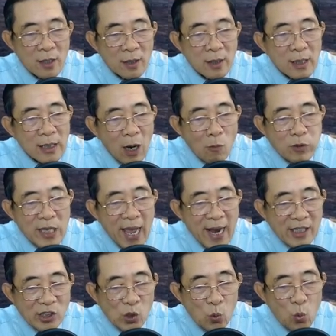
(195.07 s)
không gian
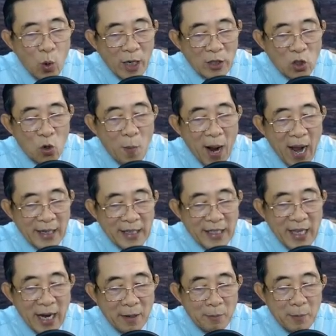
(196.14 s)
xung quanh của bà đã
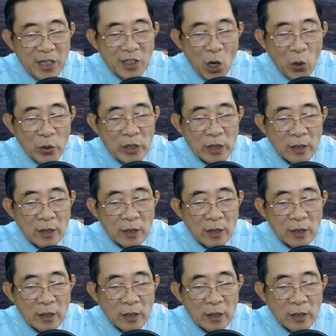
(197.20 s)
dần biến đổi.